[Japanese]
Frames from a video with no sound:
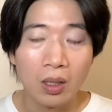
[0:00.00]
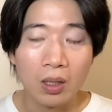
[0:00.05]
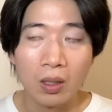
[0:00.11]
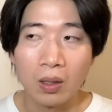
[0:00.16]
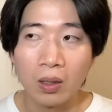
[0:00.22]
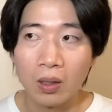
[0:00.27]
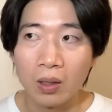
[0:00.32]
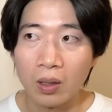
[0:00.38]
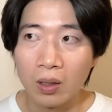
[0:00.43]

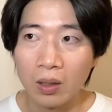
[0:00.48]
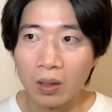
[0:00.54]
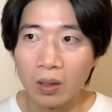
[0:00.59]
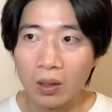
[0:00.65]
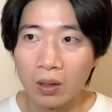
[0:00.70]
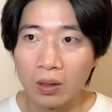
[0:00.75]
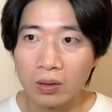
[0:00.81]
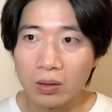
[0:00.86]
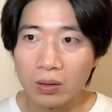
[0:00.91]
ろ
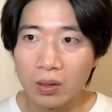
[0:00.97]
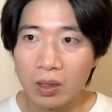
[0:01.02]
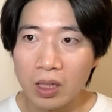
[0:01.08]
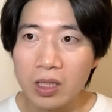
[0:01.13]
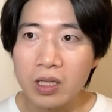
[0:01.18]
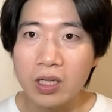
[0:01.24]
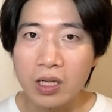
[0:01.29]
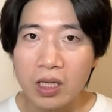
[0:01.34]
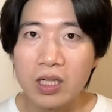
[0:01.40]
を
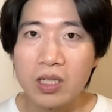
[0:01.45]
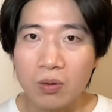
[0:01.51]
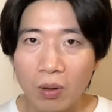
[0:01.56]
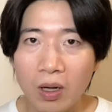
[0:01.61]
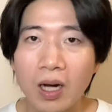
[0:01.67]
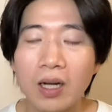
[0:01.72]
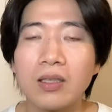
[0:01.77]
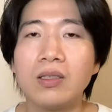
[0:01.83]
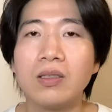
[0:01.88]
ひしひしと
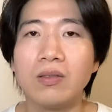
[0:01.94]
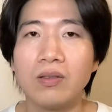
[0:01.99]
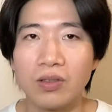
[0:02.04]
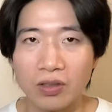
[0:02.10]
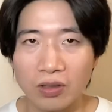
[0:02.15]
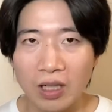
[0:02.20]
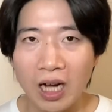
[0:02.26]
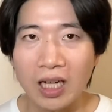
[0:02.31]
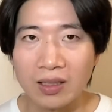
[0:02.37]
感じるんで
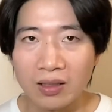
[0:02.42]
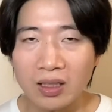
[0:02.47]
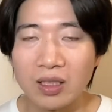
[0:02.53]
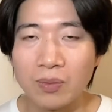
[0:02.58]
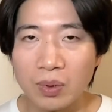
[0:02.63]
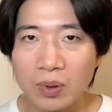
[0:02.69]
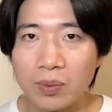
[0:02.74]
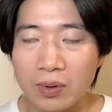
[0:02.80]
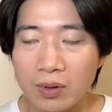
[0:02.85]
すよね熱
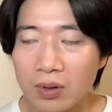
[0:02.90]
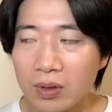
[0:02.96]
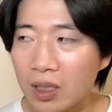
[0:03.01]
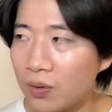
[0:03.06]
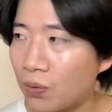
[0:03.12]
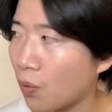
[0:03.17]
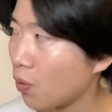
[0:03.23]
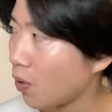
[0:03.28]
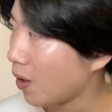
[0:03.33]
い部分
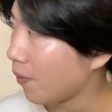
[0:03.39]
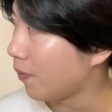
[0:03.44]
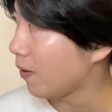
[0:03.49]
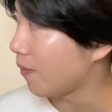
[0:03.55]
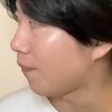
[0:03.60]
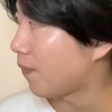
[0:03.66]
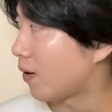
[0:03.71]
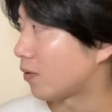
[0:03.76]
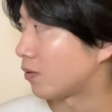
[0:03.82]
でそこが
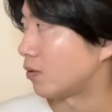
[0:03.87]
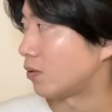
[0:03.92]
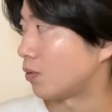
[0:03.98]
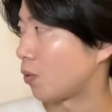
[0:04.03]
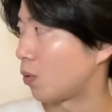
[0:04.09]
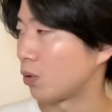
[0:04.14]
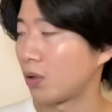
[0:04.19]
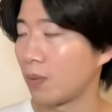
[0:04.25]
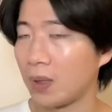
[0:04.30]
フェンファン君
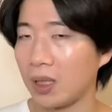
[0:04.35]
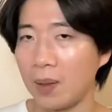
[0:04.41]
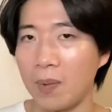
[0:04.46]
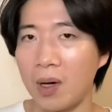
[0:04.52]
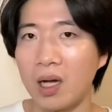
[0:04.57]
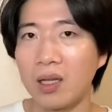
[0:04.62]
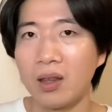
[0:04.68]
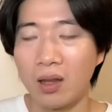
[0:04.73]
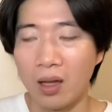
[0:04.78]
の言葉で
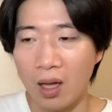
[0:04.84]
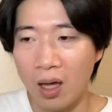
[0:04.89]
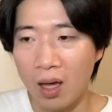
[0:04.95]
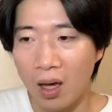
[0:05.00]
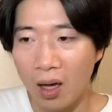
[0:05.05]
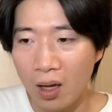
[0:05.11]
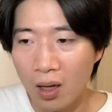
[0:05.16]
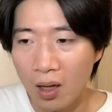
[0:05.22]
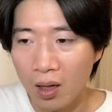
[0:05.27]
もあっ
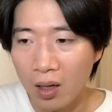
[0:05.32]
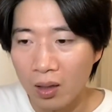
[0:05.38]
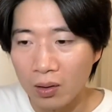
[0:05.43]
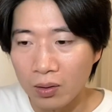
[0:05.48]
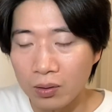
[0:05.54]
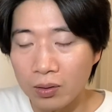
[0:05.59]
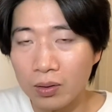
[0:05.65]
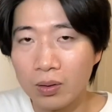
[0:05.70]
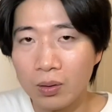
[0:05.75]
て
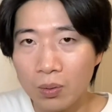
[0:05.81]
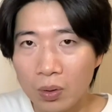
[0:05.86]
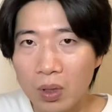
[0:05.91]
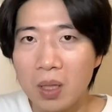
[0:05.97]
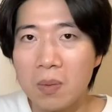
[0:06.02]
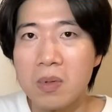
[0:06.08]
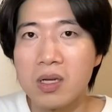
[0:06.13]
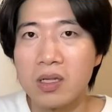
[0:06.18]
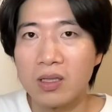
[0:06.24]
グッと
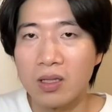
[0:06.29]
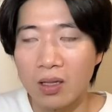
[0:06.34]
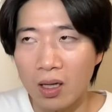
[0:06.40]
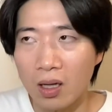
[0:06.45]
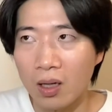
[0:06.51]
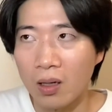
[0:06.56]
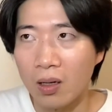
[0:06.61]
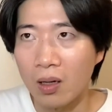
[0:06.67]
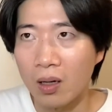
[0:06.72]
きました
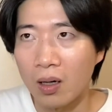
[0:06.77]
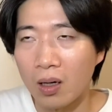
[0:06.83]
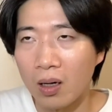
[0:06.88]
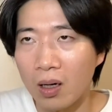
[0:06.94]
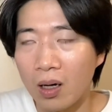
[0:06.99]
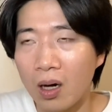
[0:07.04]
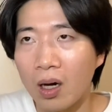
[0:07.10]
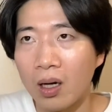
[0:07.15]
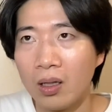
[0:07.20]
ねなん
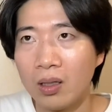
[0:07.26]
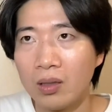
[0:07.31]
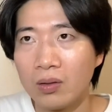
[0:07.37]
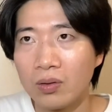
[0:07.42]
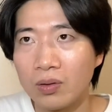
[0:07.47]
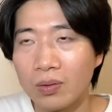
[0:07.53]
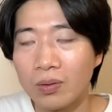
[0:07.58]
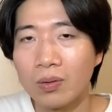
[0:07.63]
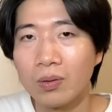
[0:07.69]
かあ
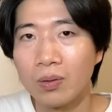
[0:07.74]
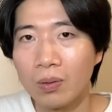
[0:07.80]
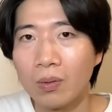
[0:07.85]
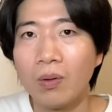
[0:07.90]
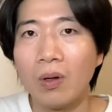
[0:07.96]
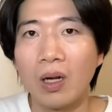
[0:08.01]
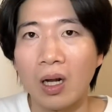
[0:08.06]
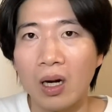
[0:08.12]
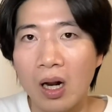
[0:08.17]
その
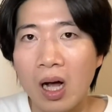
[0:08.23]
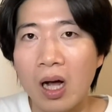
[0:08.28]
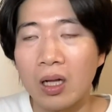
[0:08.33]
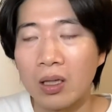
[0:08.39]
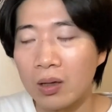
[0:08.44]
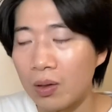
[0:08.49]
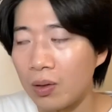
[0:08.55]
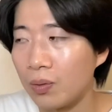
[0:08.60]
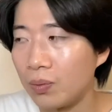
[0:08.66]
通りだ
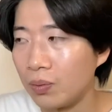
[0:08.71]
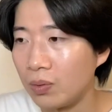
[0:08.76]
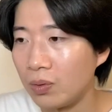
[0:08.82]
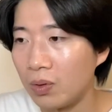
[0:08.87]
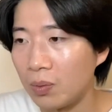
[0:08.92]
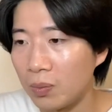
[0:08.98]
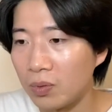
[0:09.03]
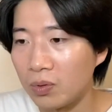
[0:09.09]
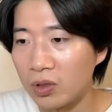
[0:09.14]
なっていうふう
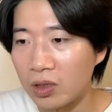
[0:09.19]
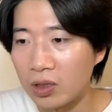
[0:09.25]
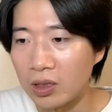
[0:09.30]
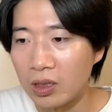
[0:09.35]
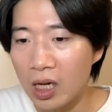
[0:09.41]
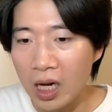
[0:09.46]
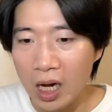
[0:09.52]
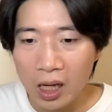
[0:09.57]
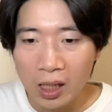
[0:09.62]
に思う
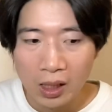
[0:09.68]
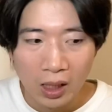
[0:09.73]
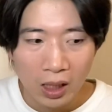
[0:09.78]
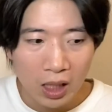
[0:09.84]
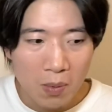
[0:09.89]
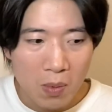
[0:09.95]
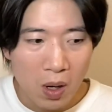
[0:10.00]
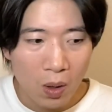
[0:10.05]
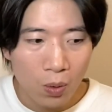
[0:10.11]
し、なんか
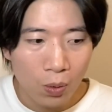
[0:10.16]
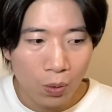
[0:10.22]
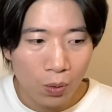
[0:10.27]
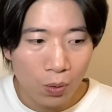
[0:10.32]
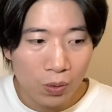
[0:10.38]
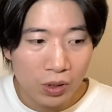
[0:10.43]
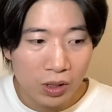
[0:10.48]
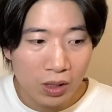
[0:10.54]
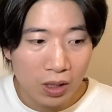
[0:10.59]
今
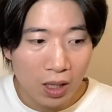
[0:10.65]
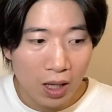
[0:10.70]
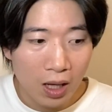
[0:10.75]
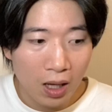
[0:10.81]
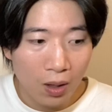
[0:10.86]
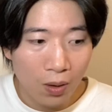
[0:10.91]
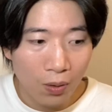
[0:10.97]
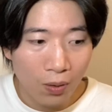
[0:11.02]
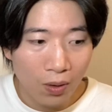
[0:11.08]
こうし
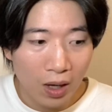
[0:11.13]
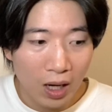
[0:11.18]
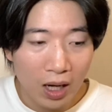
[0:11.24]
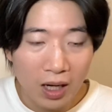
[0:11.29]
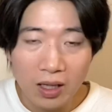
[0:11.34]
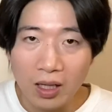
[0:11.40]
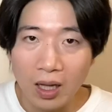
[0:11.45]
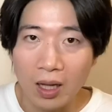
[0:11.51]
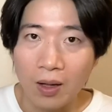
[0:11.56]
て
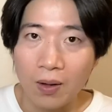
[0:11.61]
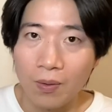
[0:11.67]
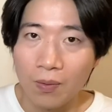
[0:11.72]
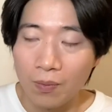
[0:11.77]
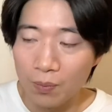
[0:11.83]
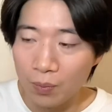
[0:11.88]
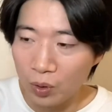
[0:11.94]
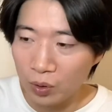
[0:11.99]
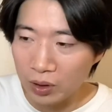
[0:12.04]
オンラインで
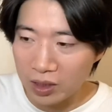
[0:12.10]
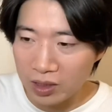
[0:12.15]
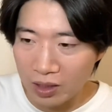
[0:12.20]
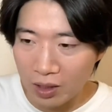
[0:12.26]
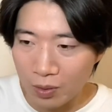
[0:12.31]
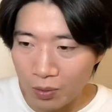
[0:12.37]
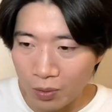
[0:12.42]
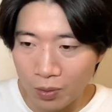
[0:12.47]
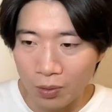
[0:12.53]
僕たち
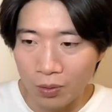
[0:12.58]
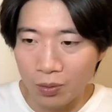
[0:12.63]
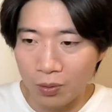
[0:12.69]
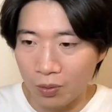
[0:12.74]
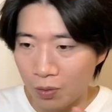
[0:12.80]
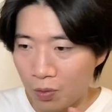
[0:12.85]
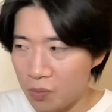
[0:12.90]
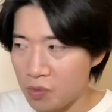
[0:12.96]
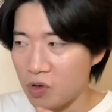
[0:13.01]
が
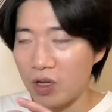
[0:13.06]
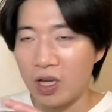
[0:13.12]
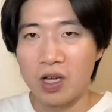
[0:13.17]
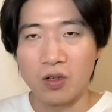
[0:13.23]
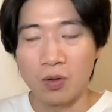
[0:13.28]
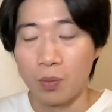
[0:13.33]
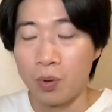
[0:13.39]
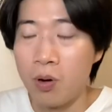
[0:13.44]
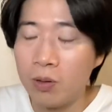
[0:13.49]
こう
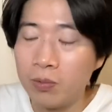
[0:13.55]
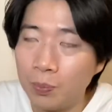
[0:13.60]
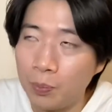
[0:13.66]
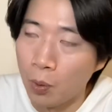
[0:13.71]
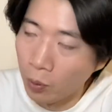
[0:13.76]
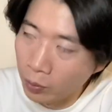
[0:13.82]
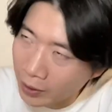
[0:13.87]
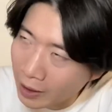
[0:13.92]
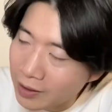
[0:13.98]
コミュニケーション、
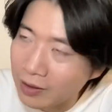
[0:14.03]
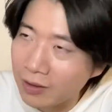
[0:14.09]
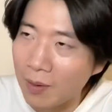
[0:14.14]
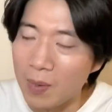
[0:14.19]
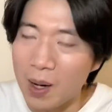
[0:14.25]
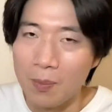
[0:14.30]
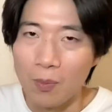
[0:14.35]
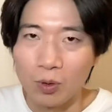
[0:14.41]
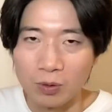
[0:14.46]
僕たちで
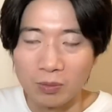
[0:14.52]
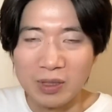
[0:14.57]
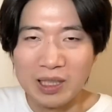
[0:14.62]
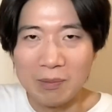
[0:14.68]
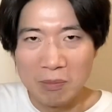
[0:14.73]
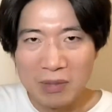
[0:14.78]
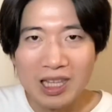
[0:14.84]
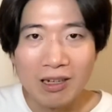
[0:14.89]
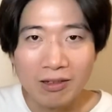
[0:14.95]
まあ僕
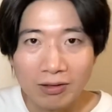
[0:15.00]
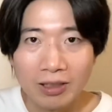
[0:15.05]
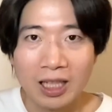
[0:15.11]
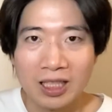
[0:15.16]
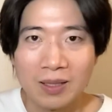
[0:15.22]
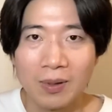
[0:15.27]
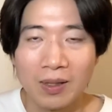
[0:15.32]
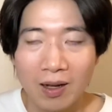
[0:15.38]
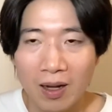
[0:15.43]
見てる
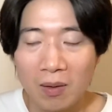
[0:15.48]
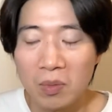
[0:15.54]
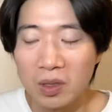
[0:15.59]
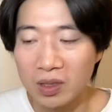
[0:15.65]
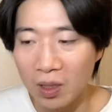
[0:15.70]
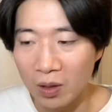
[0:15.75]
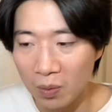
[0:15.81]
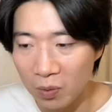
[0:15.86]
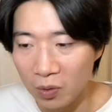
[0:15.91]
立場であり
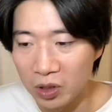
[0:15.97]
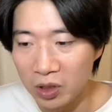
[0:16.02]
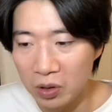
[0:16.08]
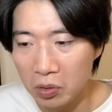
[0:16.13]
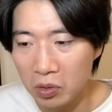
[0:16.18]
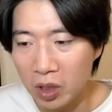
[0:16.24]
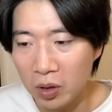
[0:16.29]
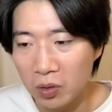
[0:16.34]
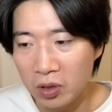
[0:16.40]
ますけども、視
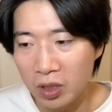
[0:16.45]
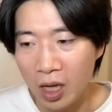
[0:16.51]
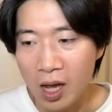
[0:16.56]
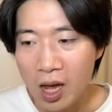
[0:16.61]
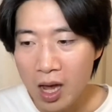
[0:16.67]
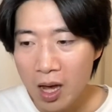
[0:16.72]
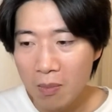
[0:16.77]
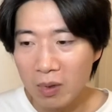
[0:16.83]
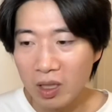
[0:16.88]
聴者とし
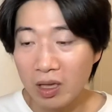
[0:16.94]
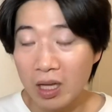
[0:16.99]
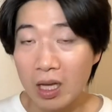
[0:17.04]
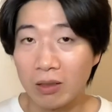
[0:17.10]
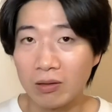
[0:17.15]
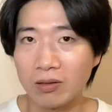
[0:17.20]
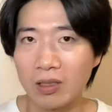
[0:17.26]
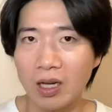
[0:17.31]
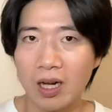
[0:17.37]
て見て
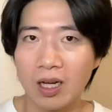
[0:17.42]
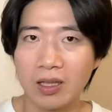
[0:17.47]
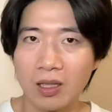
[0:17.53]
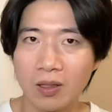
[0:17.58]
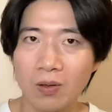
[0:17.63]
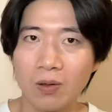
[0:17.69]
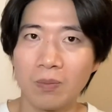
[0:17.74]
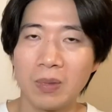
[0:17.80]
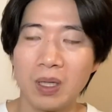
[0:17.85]
いく中
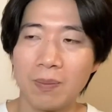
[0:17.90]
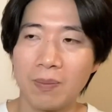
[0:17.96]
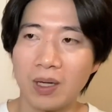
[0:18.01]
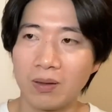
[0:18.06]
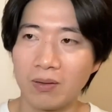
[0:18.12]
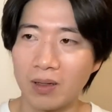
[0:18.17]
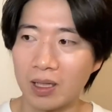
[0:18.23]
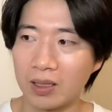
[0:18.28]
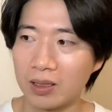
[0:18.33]
での
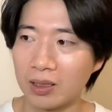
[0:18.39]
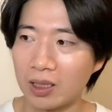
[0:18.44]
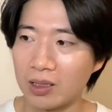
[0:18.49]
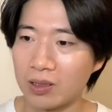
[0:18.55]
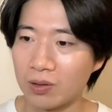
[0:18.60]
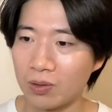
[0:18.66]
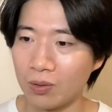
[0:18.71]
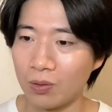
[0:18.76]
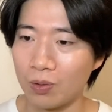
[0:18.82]
メンバーの方た
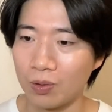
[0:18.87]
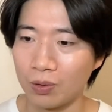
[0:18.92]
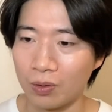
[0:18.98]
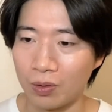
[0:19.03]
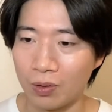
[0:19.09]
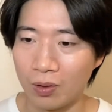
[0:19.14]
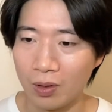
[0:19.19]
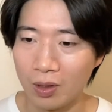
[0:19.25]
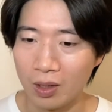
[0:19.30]
ちとのこ
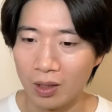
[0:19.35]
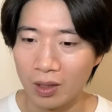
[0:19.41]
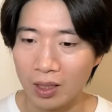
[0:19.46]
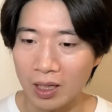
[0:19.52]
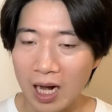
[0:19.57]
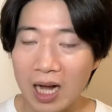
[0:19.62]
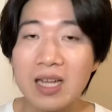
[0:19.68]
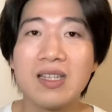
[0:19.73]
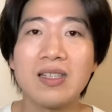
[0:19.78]
の
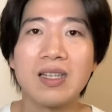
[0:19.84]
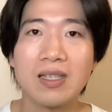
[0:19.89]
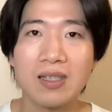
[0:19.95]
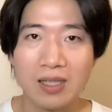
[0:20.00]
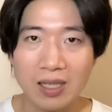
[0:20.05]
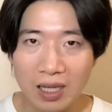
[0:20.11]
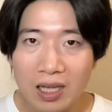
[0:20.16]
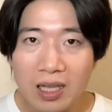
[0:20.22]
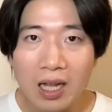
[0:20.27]
間
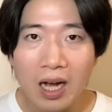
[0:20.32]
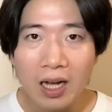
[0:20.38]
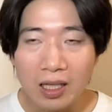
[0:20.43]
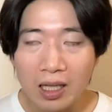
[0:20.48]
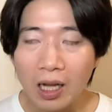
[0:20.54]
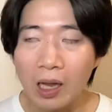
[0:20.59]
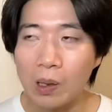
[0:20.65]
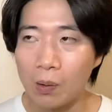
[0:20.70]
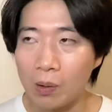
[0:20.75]
接的な
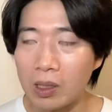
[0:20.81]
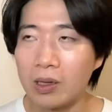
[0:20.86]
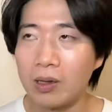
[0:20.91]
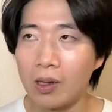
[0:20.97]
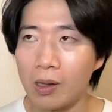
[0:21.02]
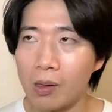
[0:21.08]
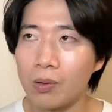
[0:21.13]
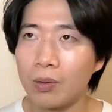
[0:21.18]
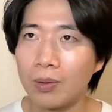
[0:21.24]
やりとりっ
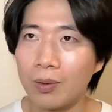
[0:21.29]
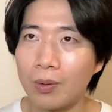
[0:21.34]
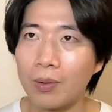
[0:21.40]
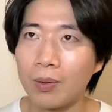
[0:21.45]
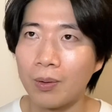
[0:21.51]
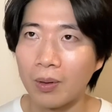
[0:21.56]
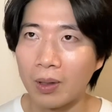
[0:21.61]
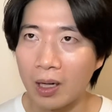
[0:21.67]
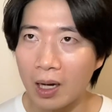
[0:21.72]
ていうと
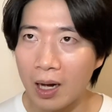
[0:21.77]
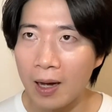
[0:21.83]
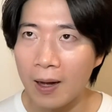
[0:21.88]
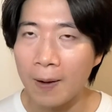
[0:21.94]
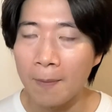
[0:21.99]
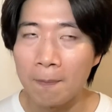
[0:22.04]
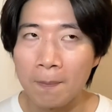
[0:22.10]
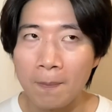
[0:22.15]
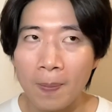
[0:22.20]
ころ
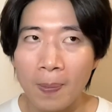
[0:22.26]
が、